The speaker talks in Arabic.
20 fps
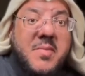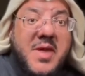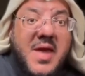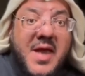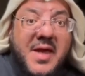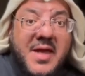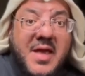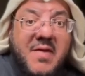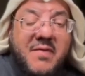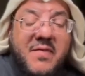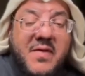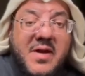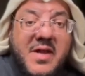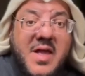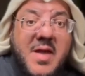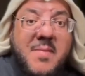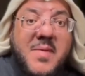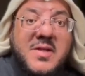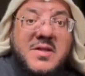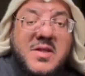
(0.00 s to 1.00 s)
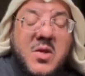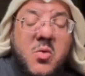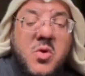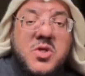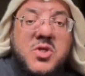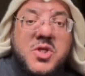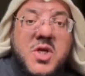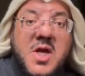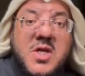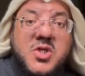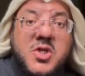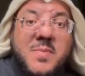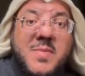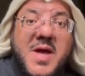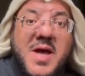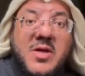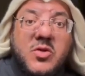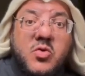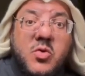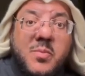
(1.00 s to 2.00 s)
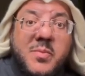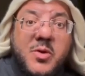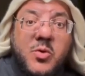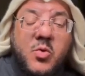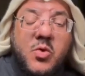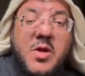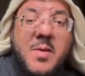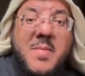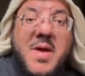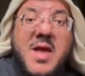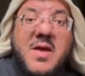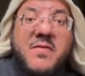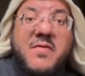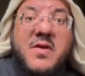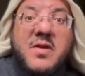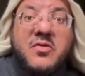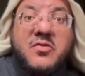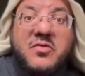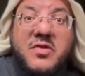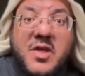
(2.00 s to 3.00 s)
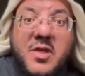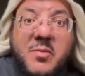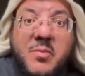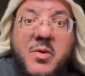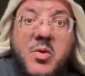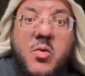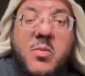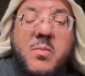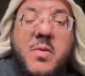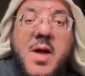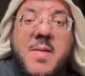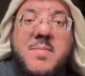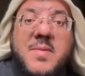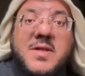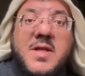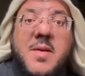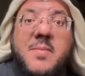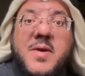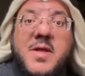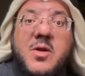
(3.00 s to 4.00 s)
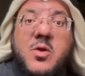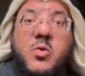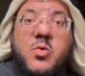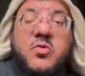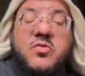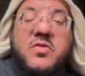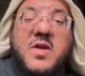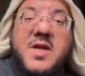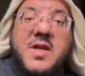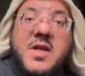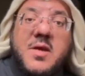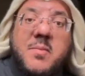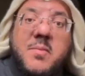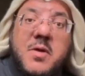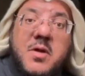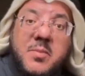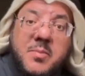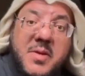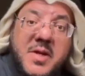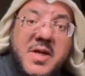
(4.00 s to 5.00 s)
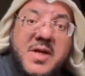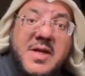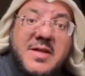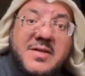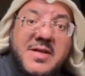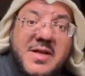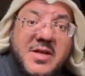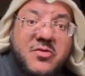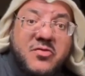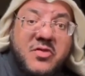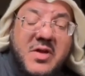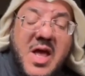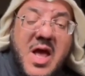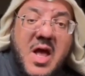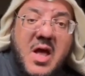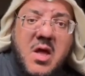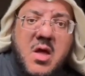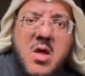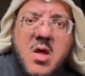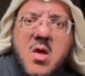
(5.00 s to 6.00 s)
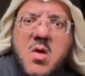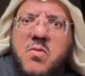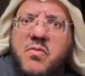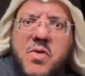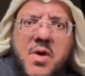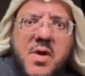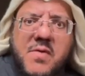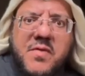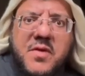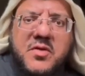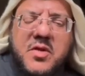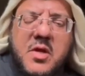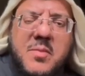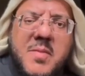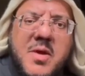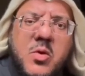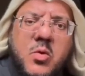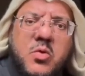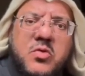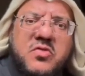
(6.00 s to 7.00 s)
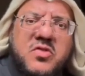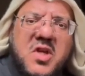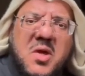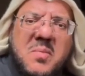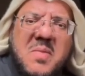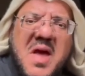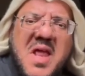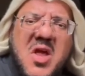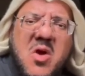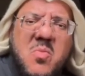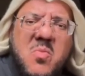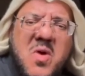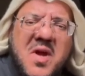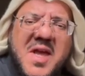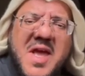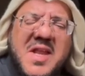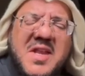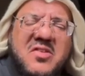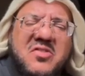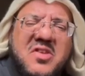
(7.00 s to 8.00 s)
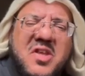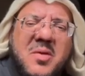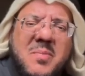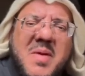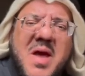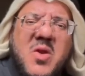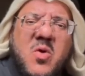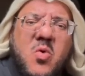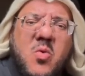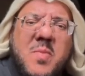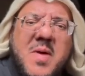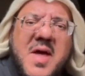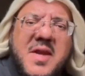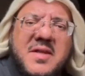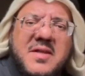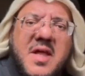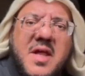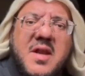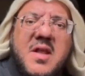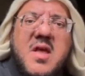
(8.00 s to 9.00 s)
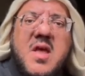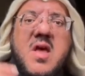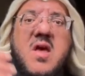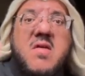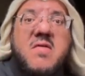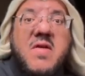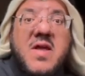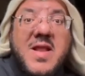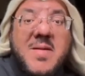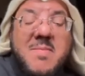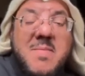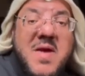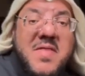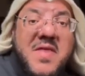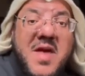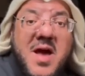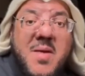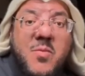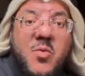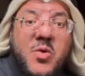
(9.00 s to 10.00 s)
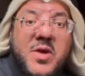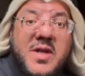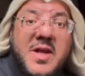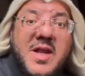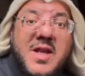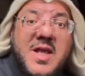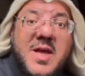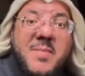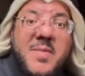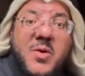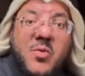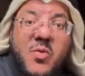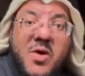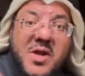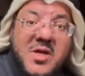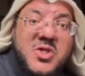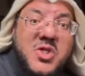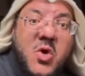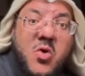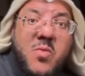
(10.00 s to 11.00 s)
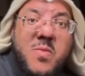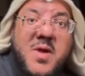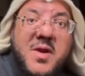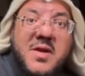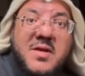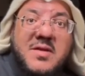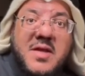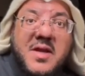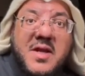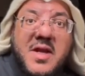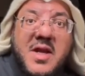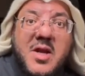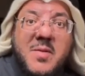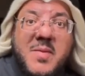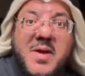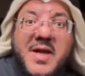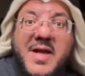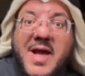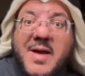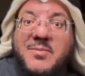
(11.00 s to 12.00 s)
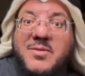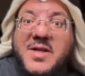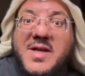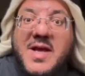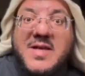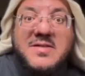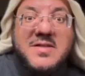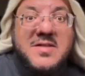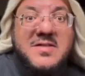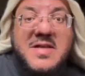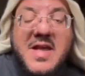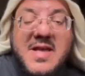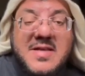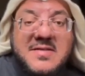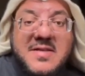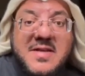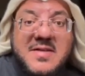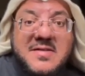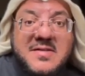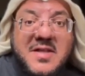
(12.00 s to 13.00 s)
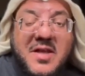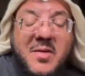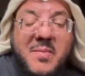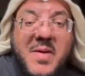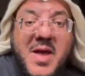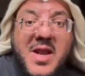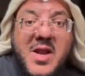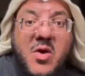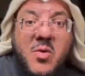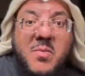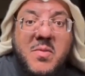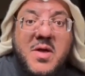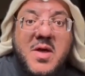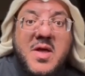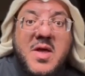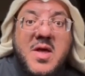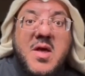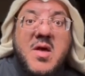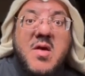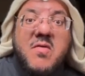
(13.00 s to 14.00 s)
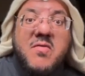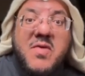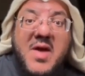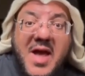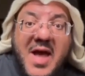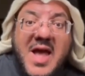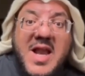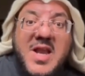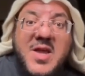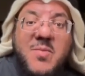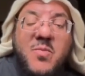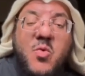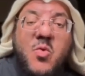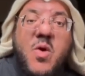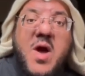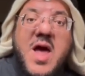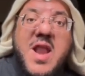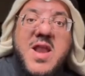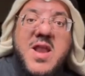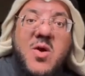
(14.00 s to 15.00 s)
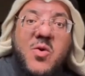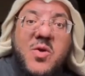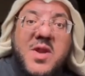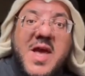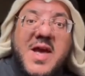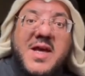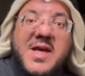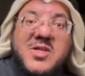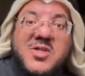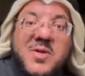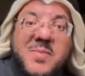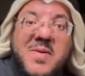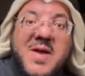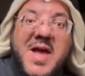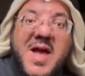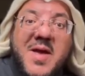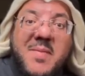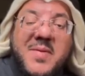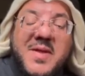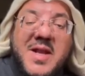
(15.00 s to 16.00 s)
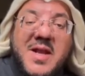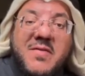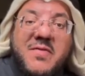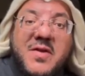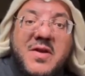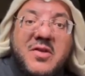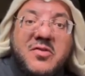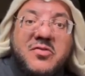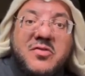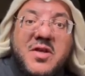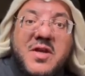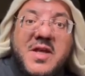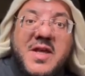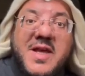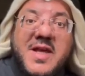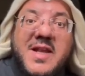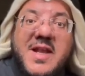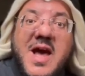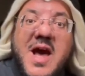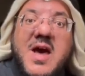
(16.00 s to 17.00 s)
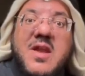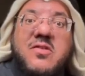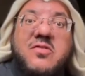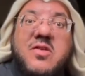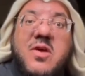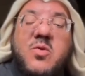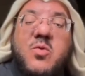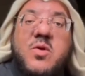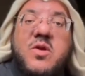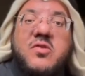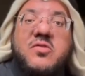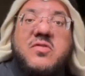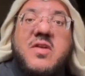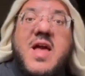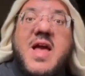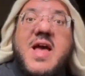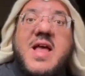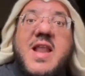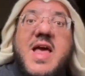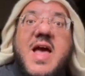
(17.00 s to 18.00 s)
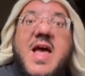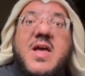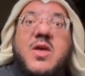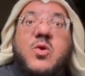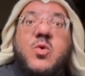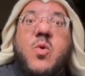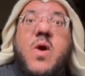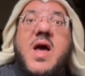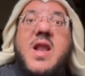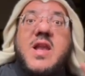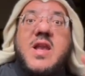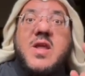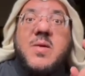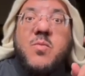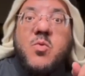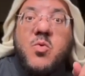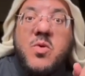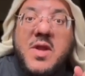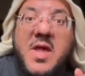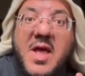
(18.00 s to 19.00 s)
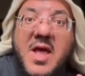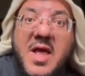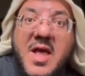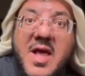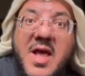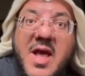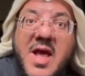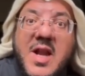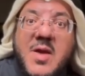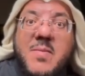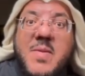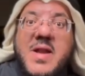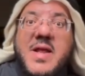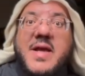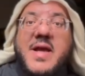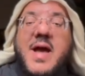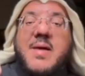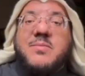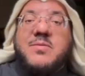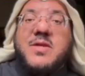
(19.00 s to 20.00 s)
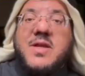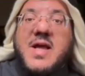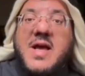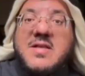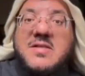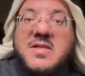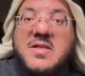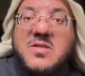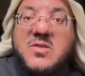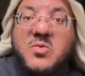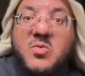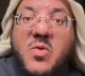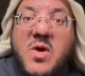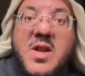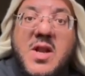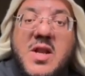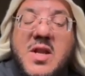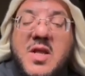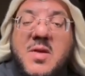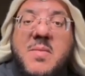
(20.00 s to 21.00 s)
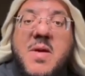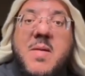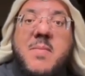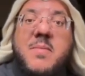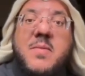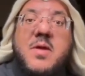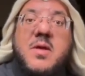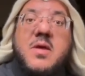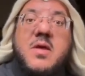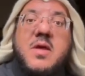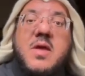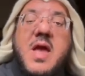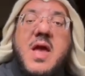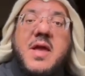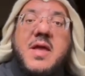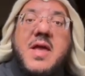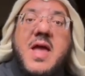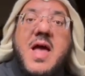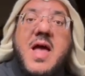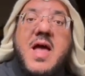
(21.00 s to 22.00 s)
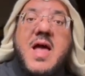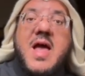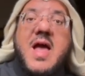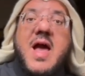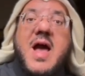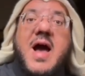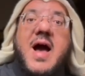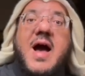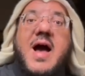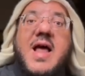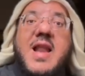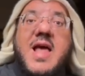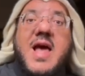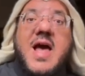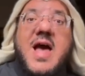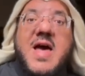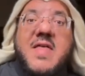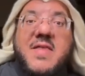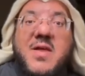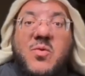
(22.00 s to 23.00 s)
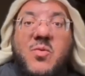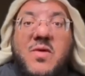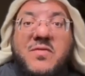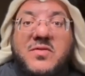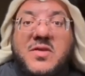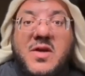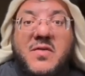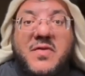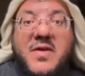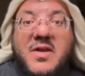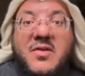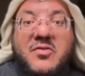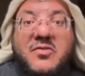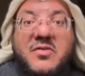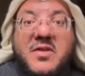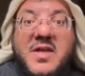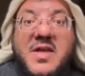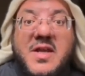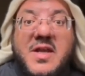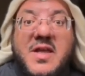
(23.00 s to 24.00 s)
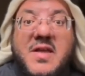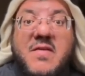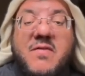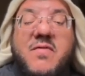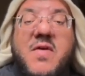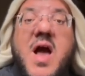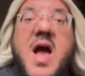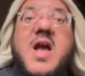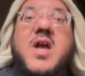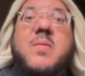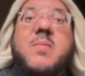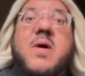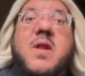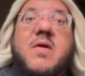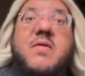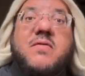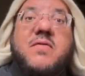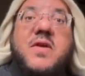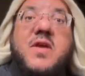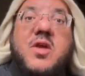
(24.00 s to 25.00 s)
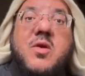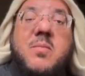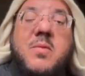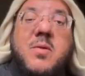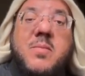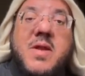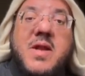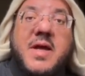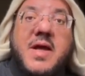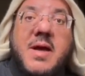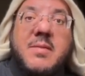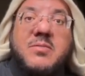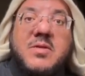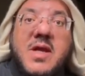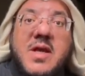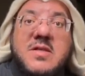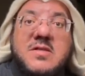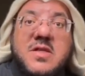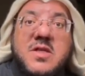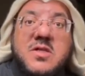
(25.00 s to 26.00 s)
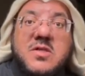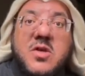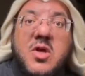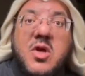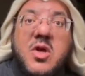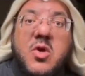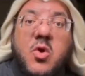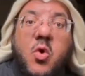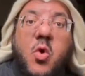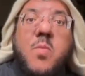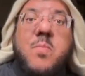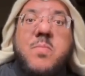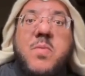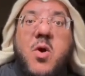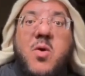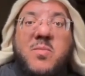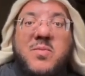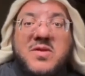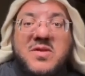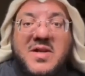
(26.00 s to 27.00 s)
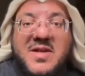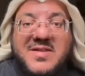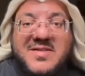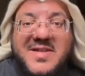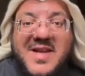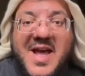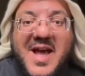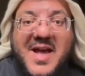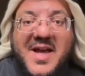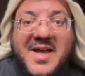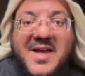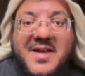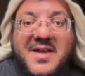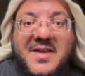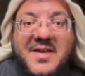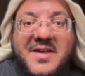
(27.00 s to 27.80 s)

يحيى في اليمن توجه جماعة من علماء فلسطين منهم محمد أمين الحسيني بنية الإصلاح فرفض الملك استقبالهم وكان استقباله باردا فلما ذهبوا إلى اليمن ورجعوا مرة إلى الملك عبد العزيز أحسن استقبالهم فعلموا أن هناك جماعة من الفلسطينيين أرسلوا رسالة يؤلبون الملك عبد العزيز والإمام يحيى على هذا الوفد الفلسطيني فأكبر فيهم الملك عبد العزيز حبهم للإصلاح